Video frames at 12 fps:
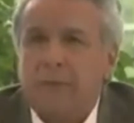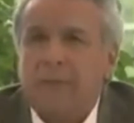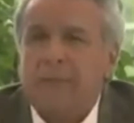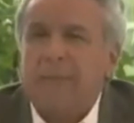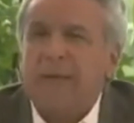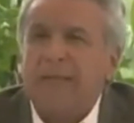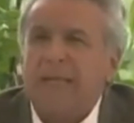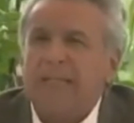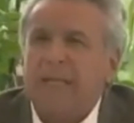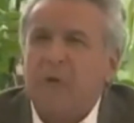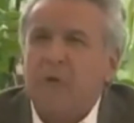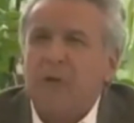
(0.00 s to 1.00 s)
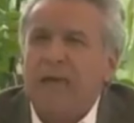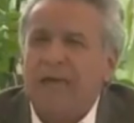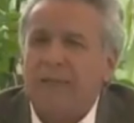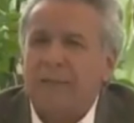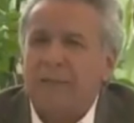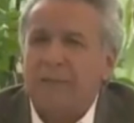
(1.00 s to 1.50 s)
de perder
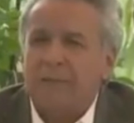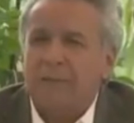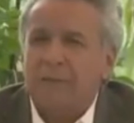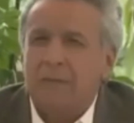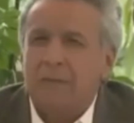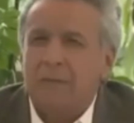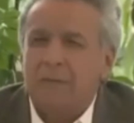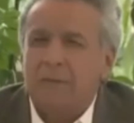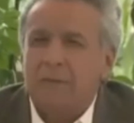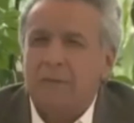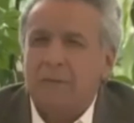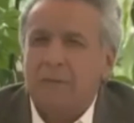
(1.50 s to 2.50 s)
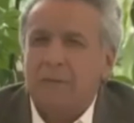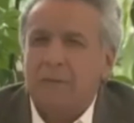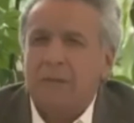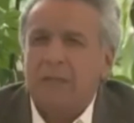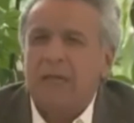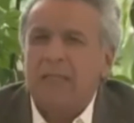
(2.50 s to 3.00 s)
seguridad
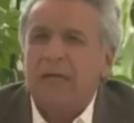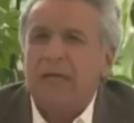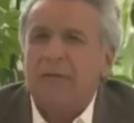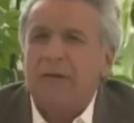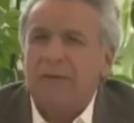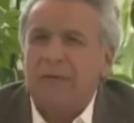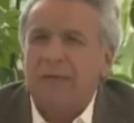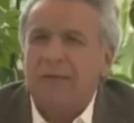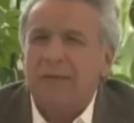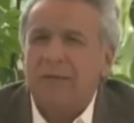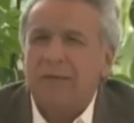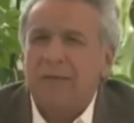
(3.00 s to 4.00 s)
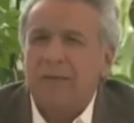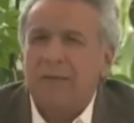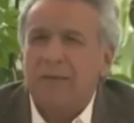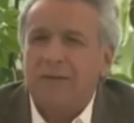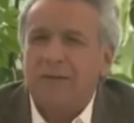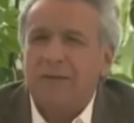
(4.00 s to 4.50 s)
y de ganar libertad
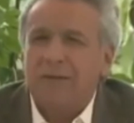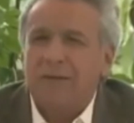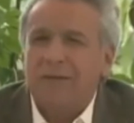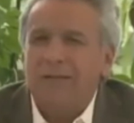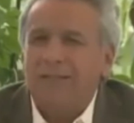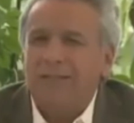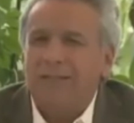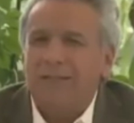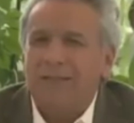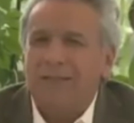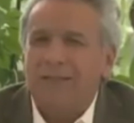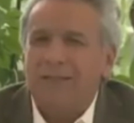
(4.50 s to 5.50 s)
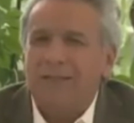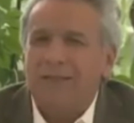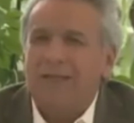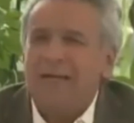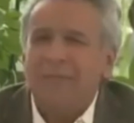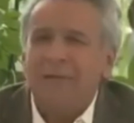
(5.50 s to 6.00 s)
es
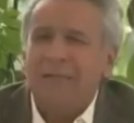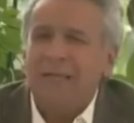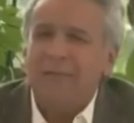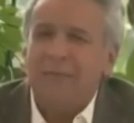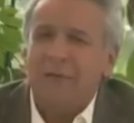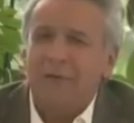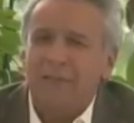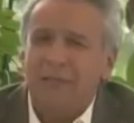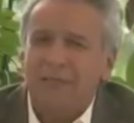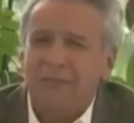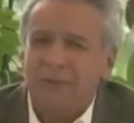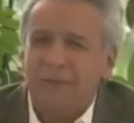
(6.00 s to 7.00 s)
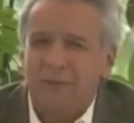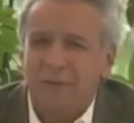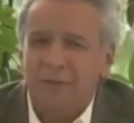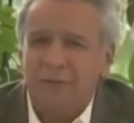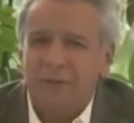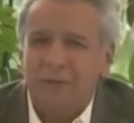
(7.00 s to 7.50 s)
la que brinda las mayores
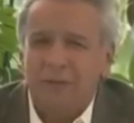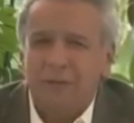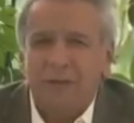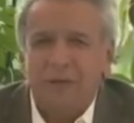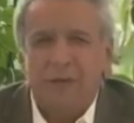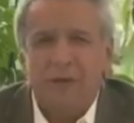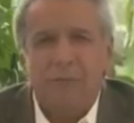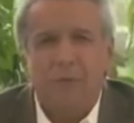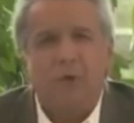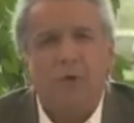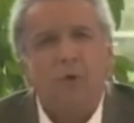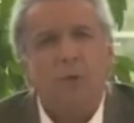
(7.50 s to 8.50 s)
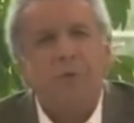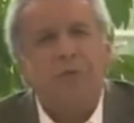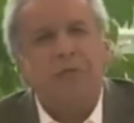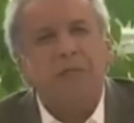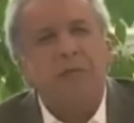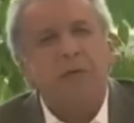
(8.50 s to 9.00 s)
satisfacciones. Porque uno
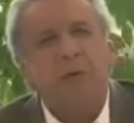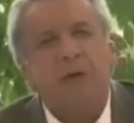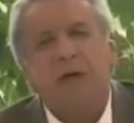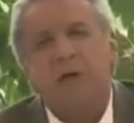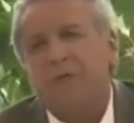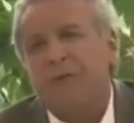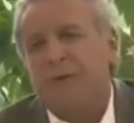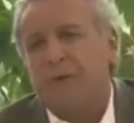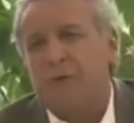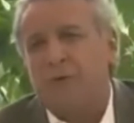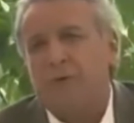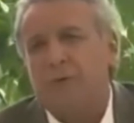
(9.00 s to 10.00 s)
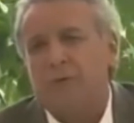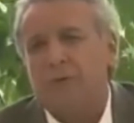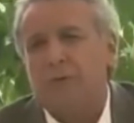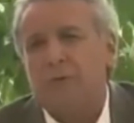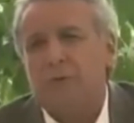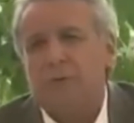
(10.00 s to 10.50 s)
puede tener un cargo fijo,
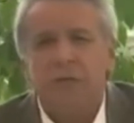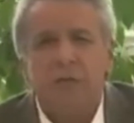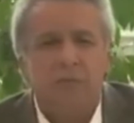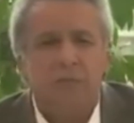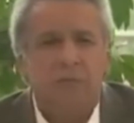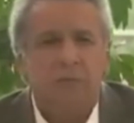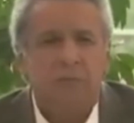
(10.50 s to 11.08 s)
¿sí?